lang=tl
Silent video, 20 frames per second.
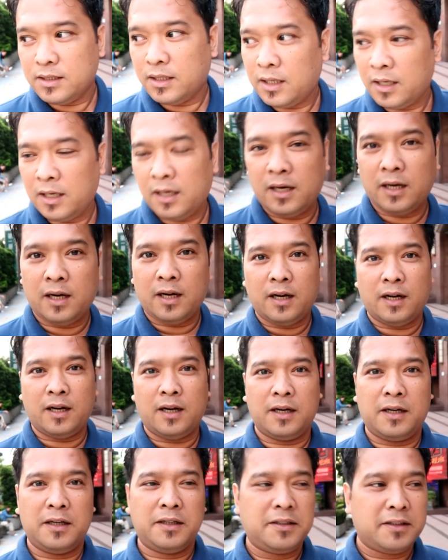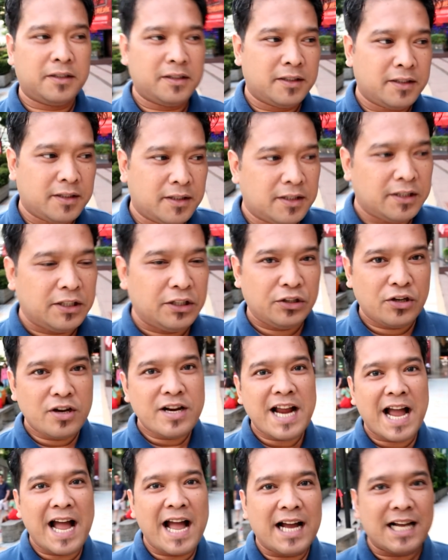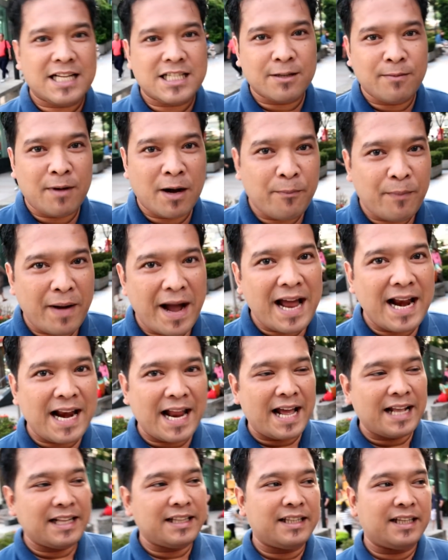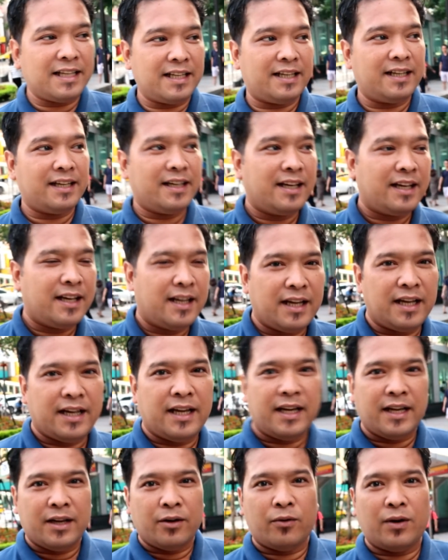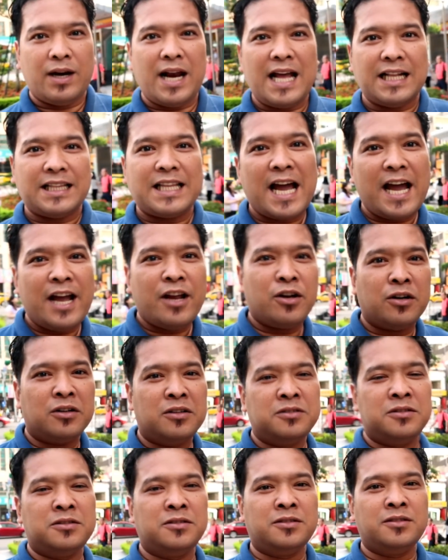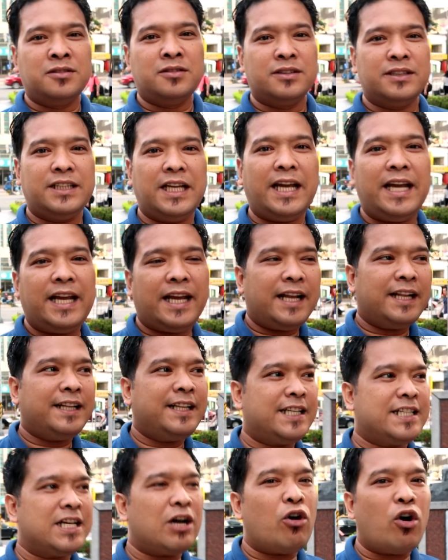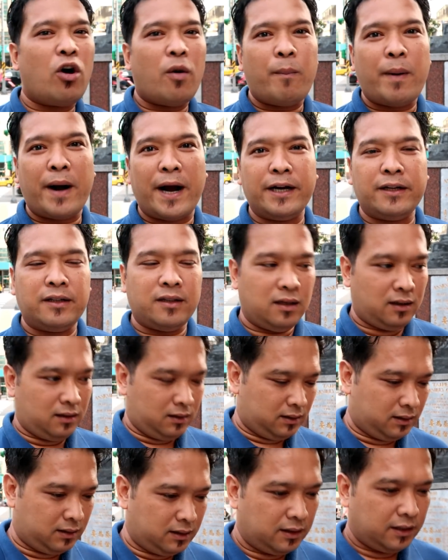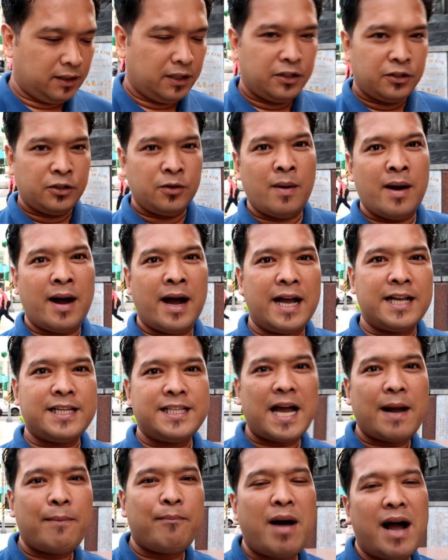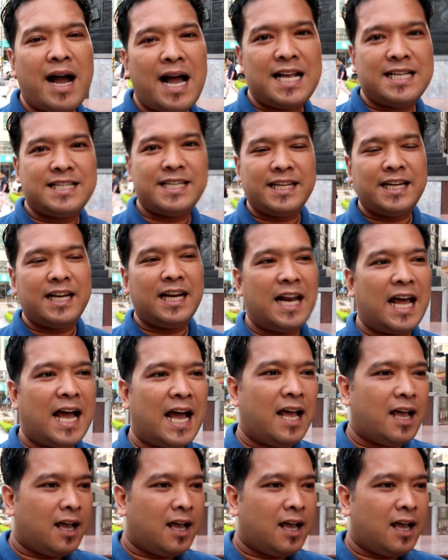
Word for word: So, yun nga, kasamang palad, wala tayong, hindi, hindi siya covered ng mga job vacancy nila.